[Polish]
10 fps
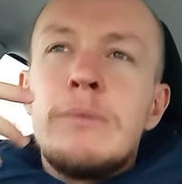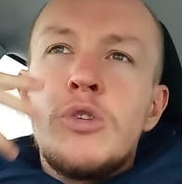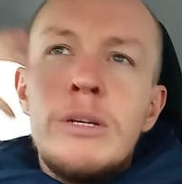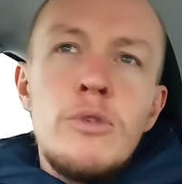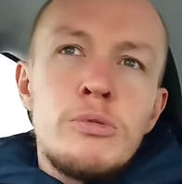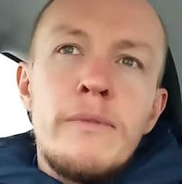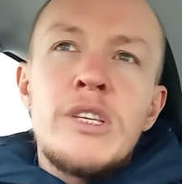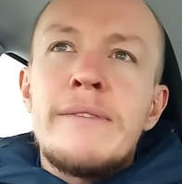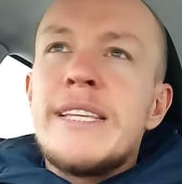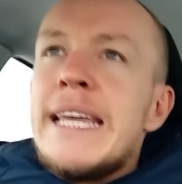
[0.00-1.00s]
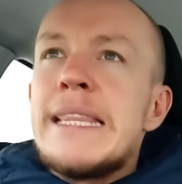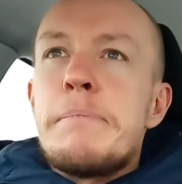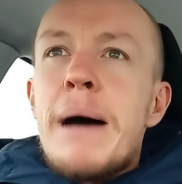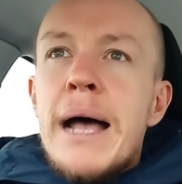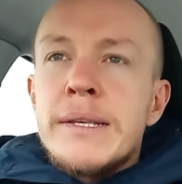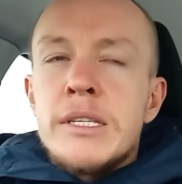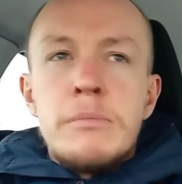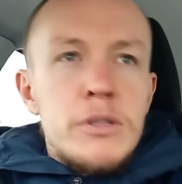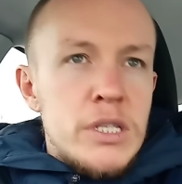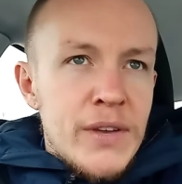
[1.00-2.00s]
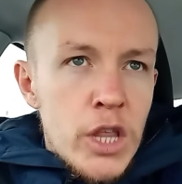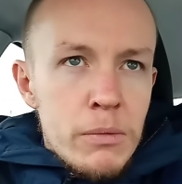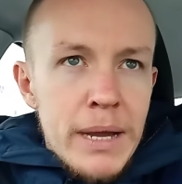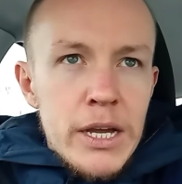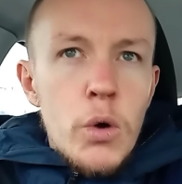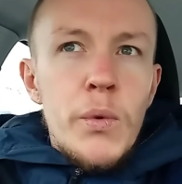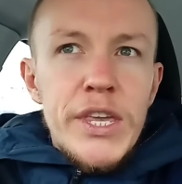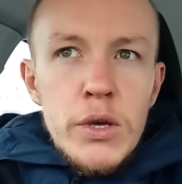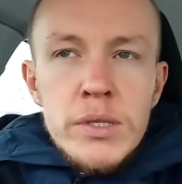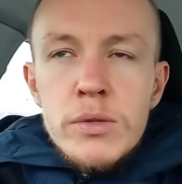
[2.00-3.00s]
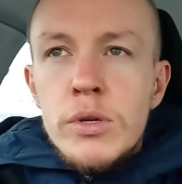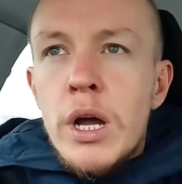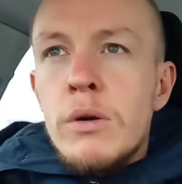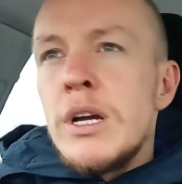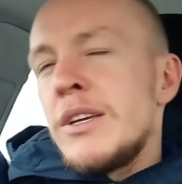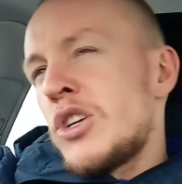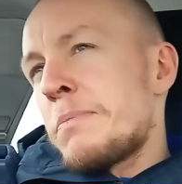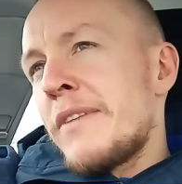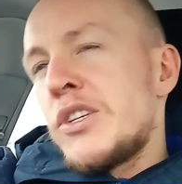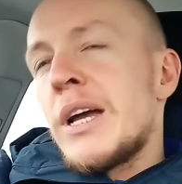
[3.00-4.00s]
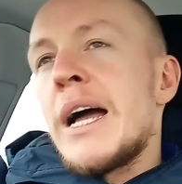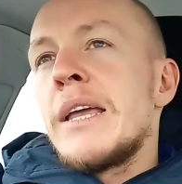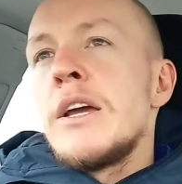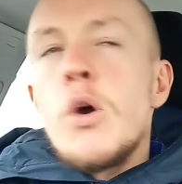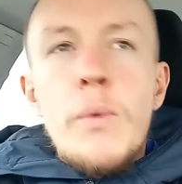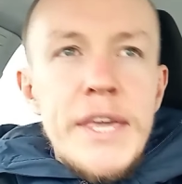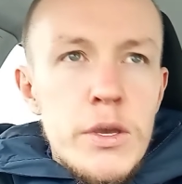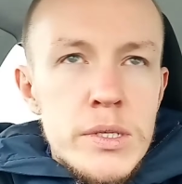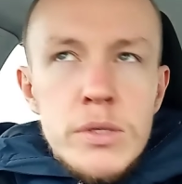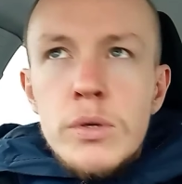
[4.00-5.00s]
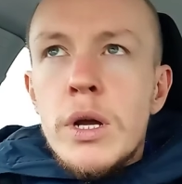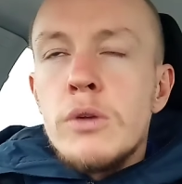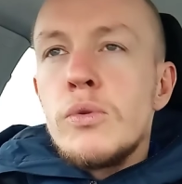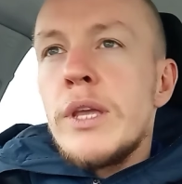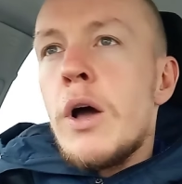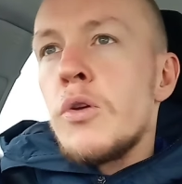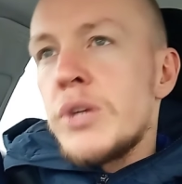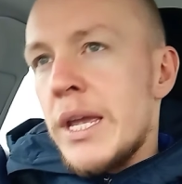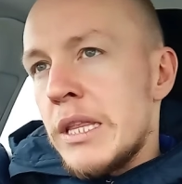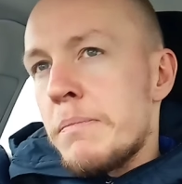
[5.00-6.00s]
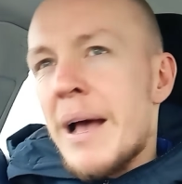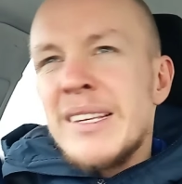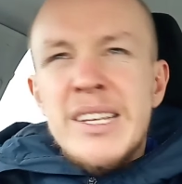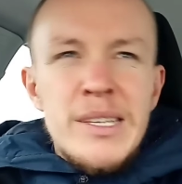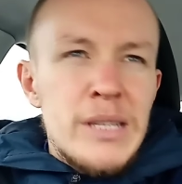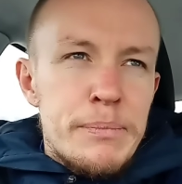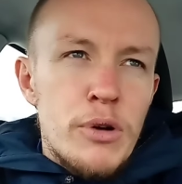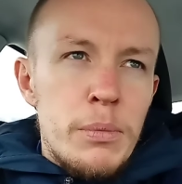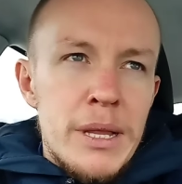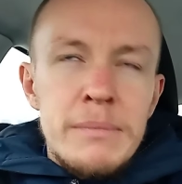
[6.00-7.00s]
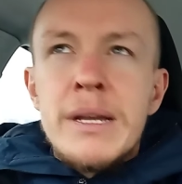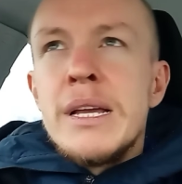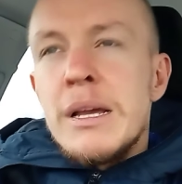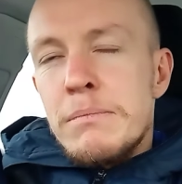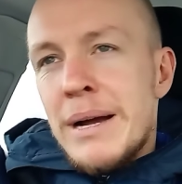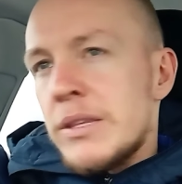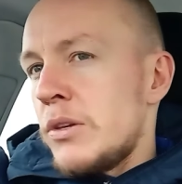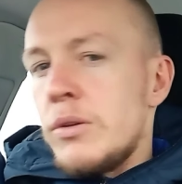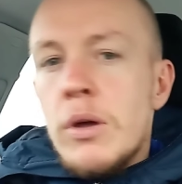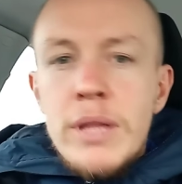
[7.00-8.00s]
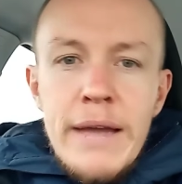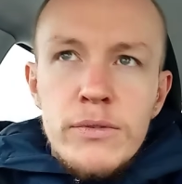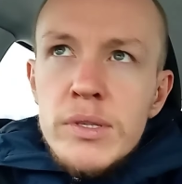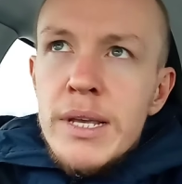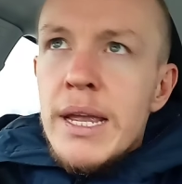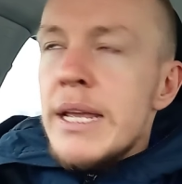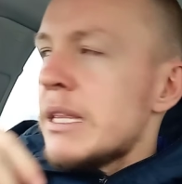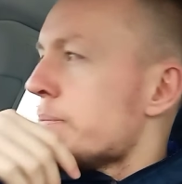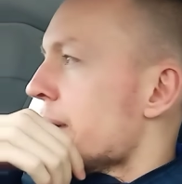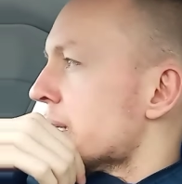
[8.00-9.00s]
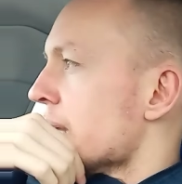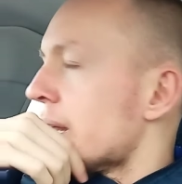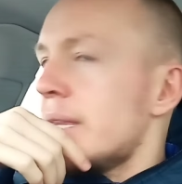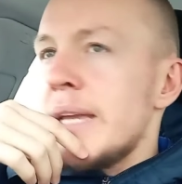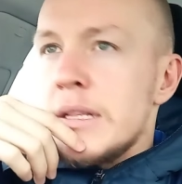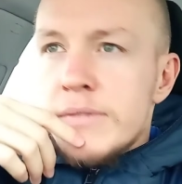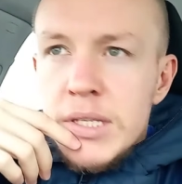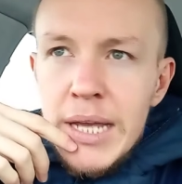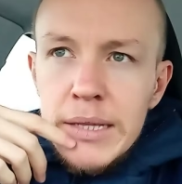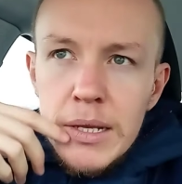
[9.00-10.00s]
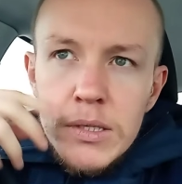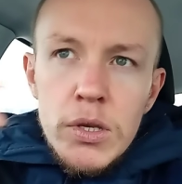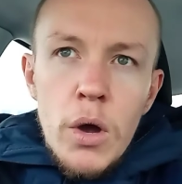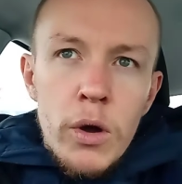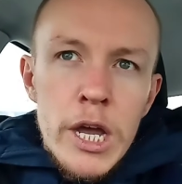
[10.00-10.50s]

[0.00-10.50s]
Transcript: musimy już mówić nawet in the past, bo to jest wiadome. We used to go, jeżeli powiecie I, we used to go to Niechorze in the past, it's not a problem, but you don't have to say in the past at the end of the sentence. So,